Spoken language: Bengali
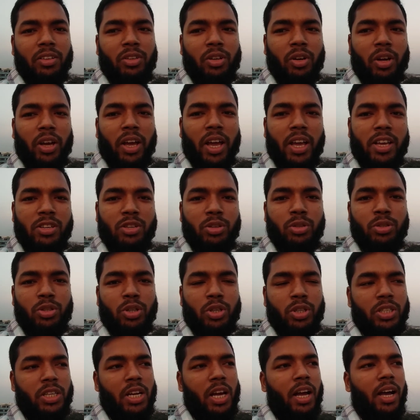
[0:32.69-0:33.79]
তো এই
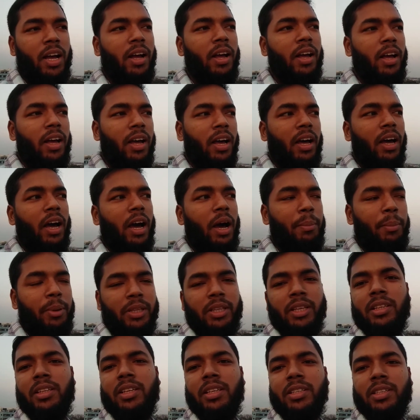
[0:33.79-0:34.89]
সুযোগটা
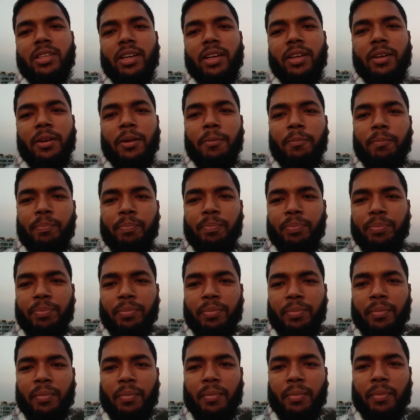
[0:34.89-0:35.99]
আমাদের দেশের
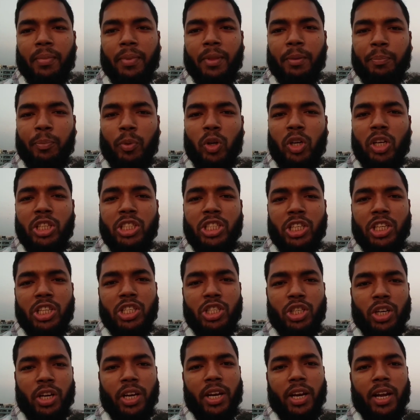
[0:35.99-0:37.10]
পল্লী
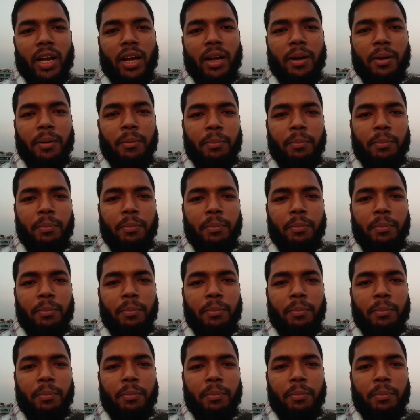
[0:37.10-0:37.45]
চিকিৎসকেরা